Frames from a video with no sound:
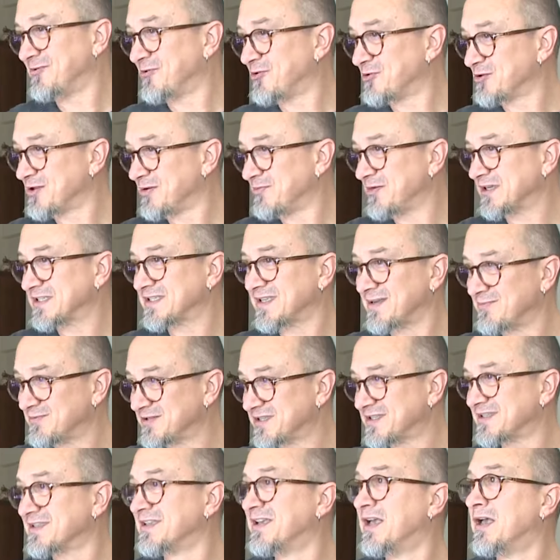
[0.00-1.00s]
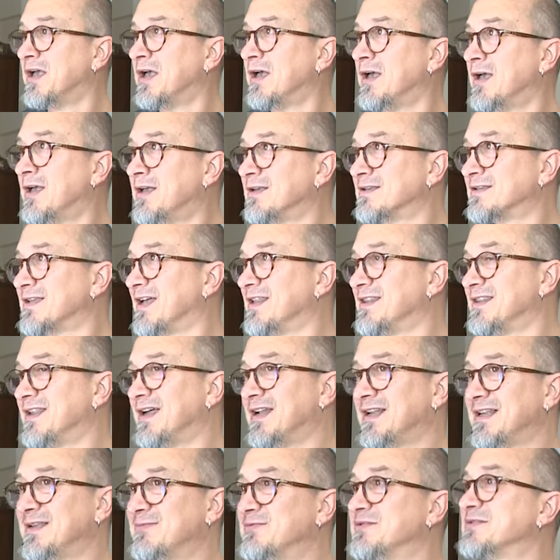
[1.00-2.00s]
Orada masamız,
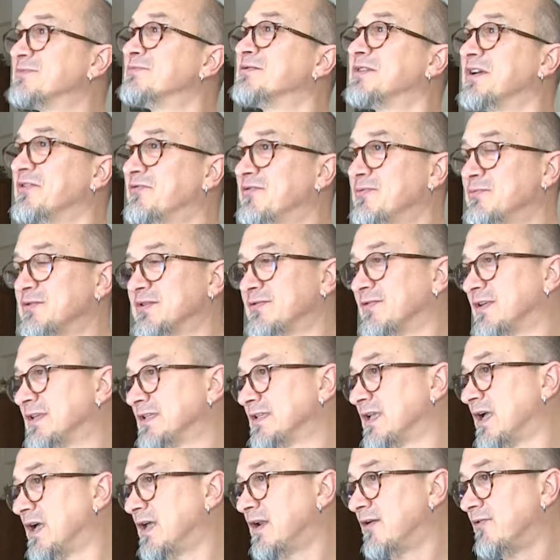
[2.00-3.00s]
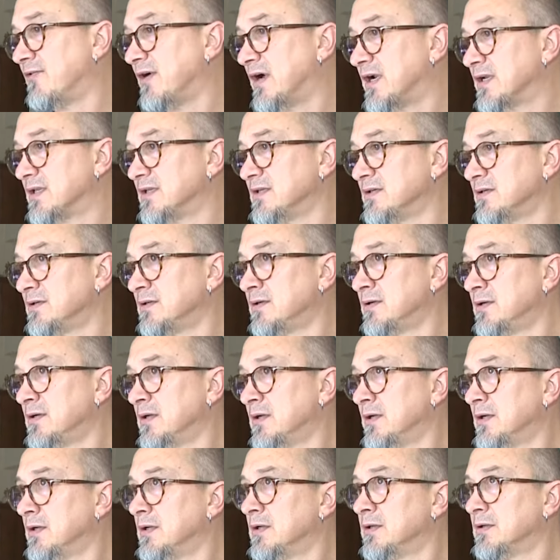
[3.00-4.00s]
sandalyemiz, bir rafımız vesaire vardı.
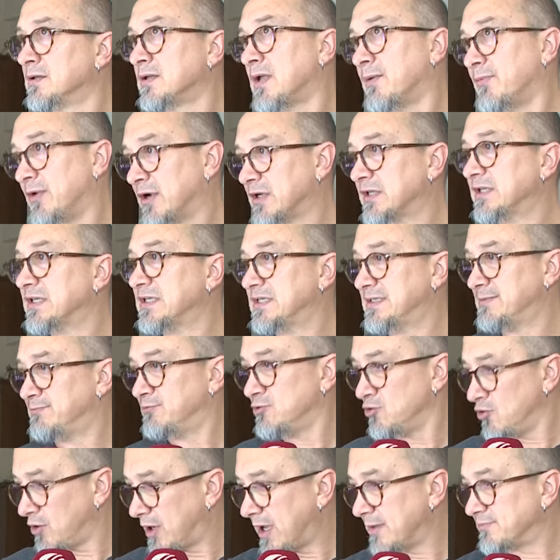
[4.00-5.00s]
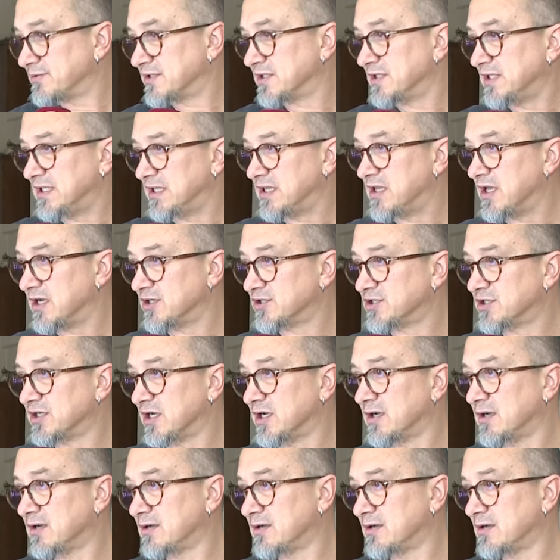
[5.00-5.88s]
Tabii artık hiçbiri yok. Hepsi indi aşağı.